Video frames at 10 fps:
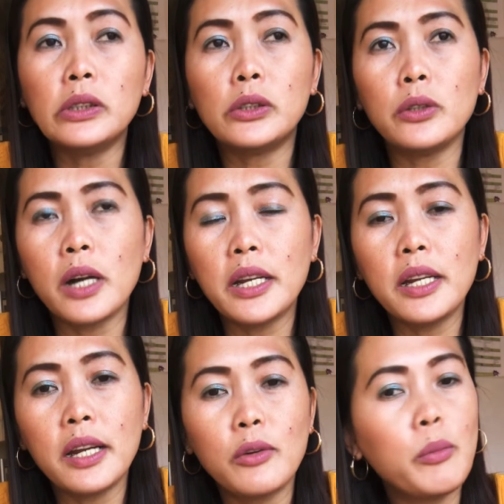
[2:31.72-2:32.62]
So,
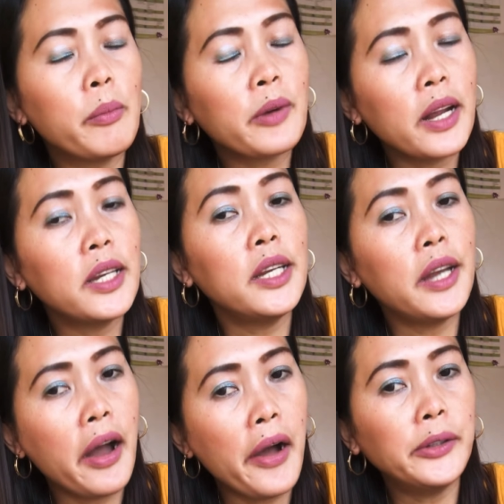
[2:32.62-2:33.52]
kanina, um,
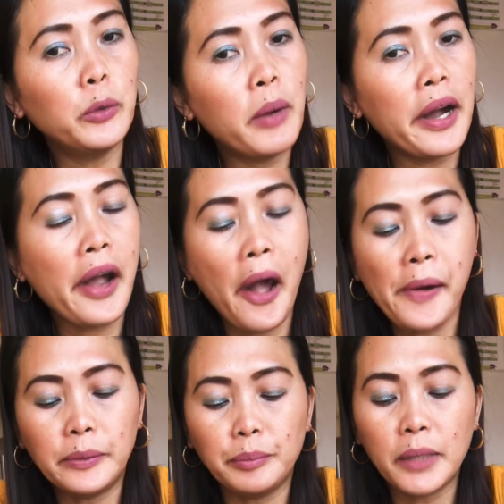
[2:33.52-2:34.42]
kanina,
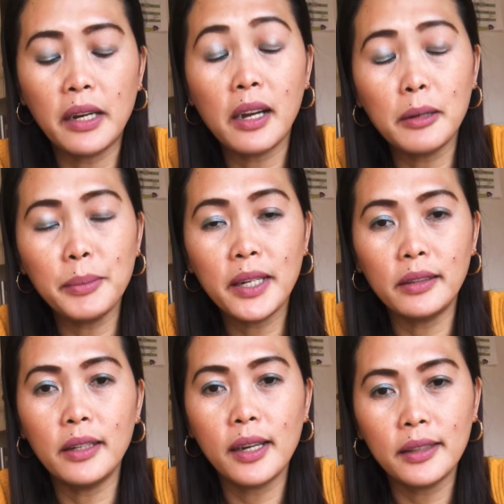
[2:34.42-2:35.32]
umaga, parang ang
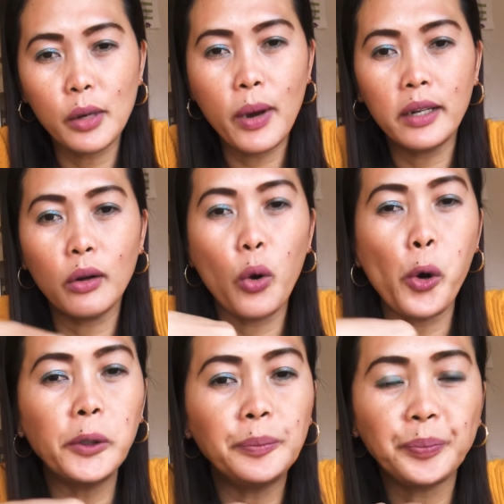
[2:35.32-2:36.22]
bigat ng katawan
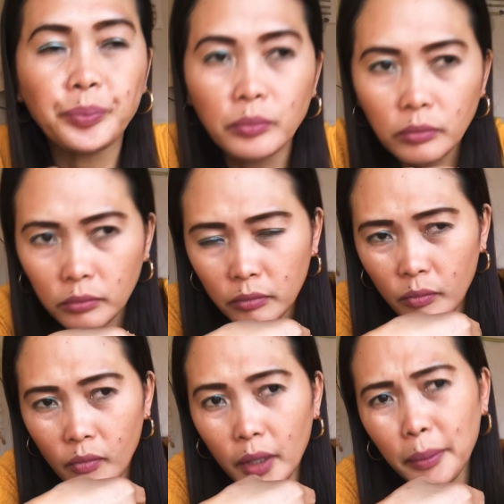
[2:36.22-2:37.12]
ko.
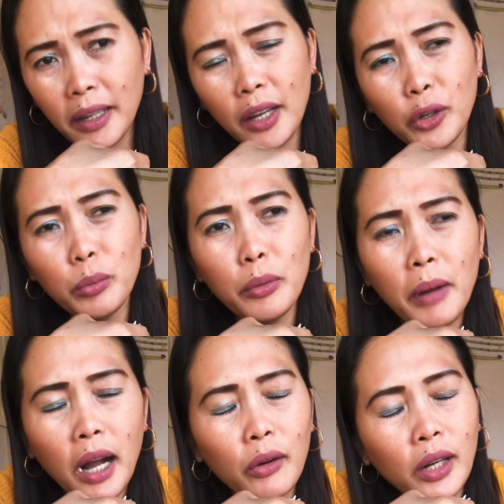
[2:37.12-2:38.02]
Parang ayaw ko
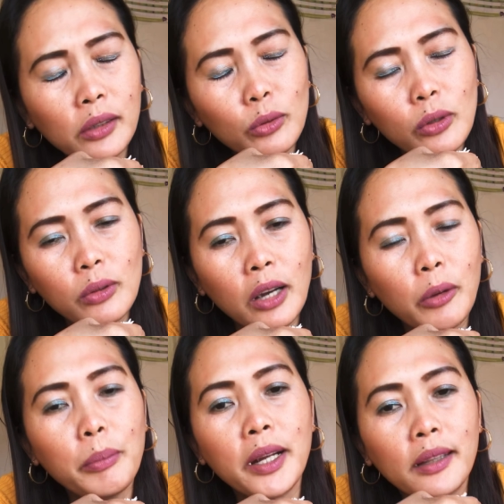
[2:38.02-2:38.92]
bumangaw, natulog lang
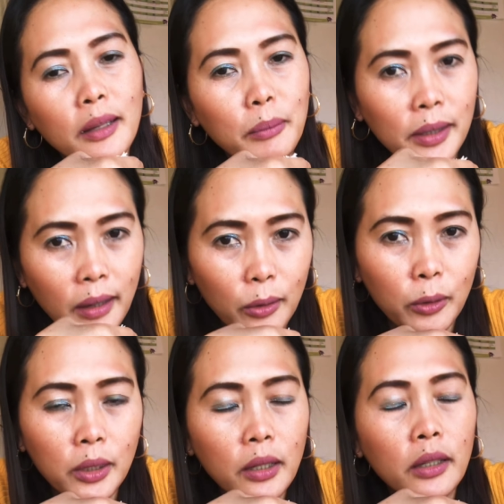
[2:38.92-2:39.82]
ang bigat ng mata ko.
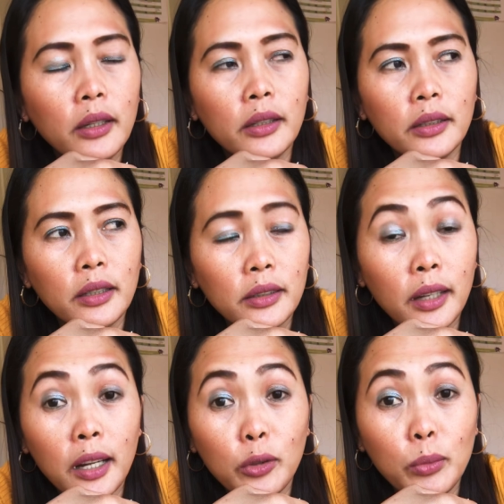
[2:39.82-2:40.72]

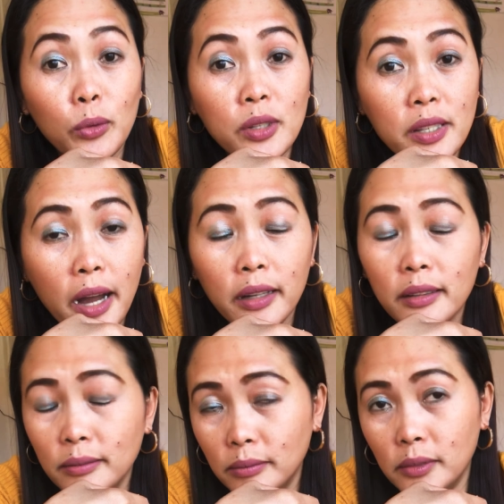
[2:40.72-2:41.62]
Tinatry ko
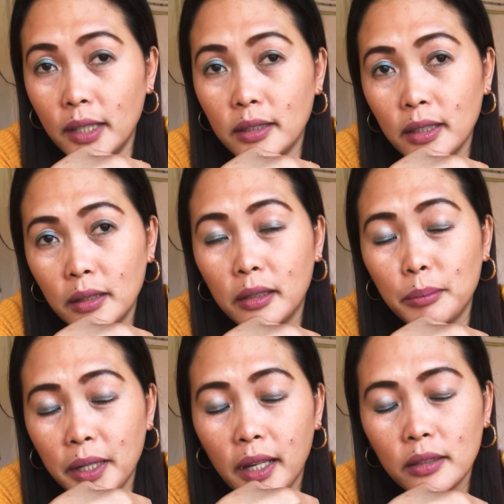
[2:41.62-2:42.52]
buksan as in ang
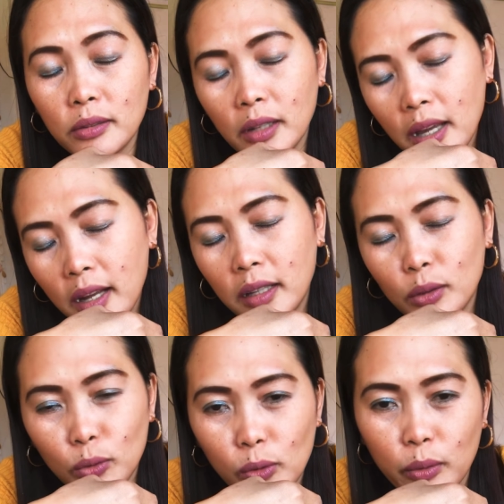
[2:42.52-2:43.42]
bigat. So kaya
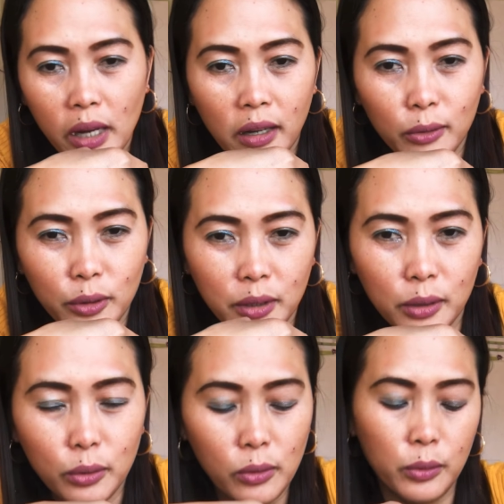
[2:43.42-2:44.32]
natulog lang ako na
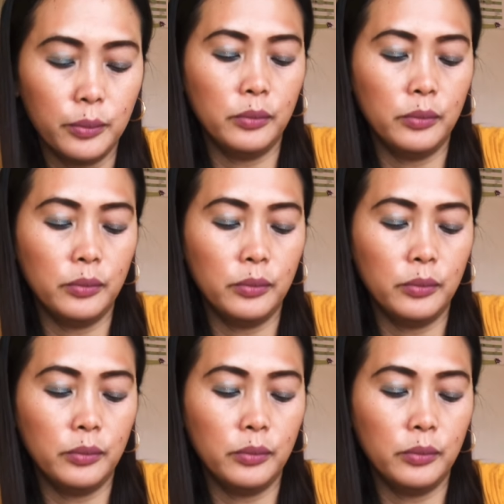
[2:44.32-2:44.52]
natulog.